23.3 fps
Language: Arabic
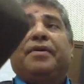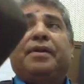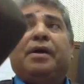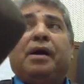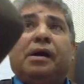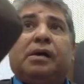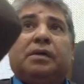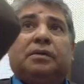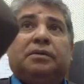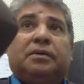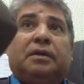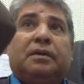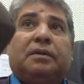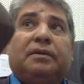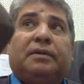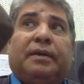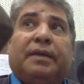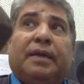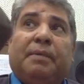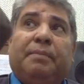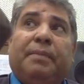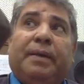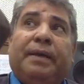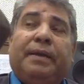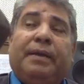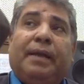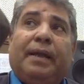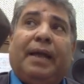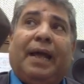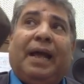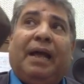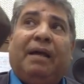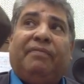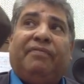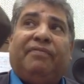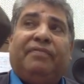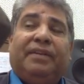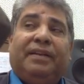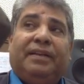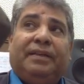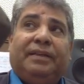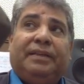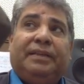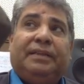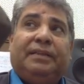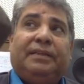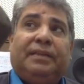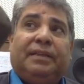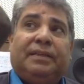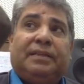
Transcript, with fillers: انا حضرت كمان حفل عيد